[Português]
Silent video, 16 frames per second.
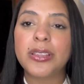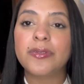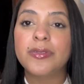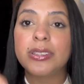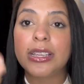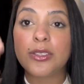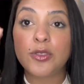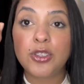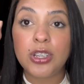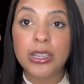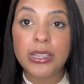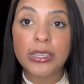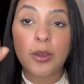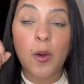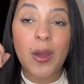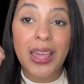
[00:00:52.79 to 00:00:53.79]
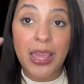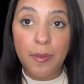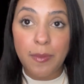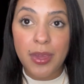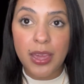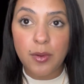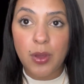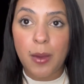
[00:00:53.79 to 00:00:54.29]
se vocês utilizam
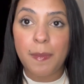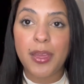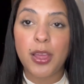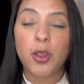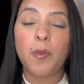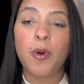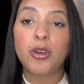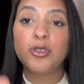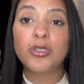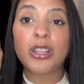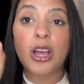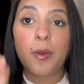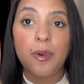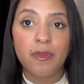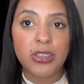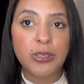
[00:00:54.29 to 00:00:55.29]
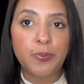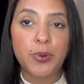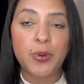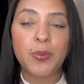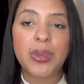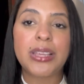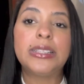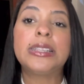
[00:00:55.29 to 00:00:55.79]
química no cabelo, pode usar uma vez por
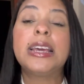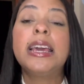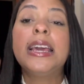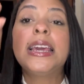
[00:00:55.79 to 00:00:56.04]
mês.